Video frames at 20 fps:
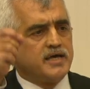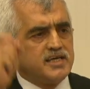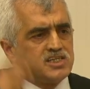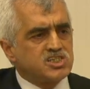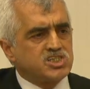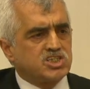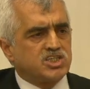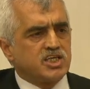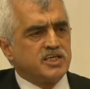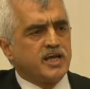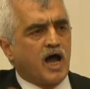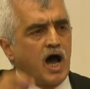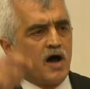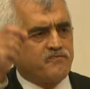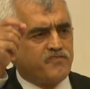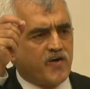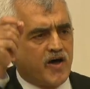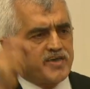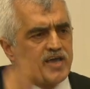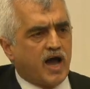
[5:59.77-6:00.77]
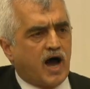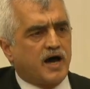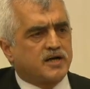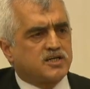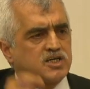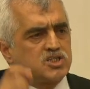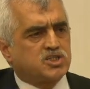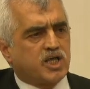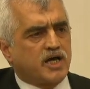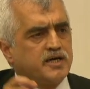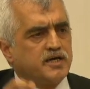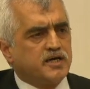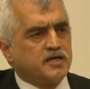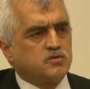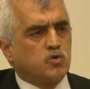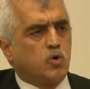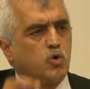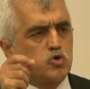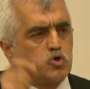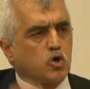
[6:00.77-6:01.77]
istinaf ve
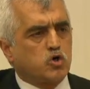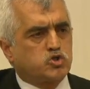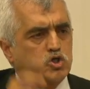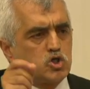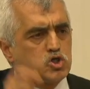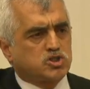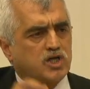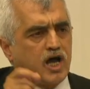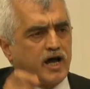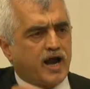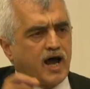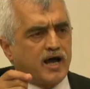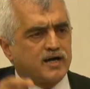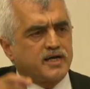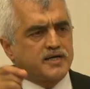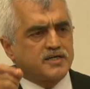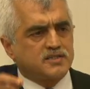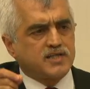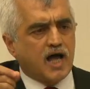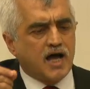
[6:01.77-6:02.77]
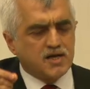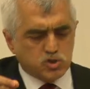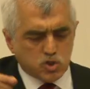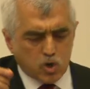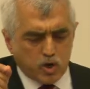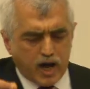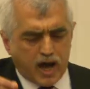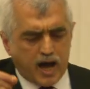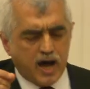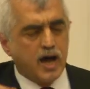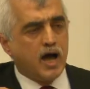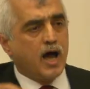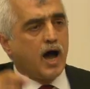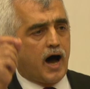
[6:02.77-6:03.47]
Yargıtay'ın hukuksuz kararlarından sonra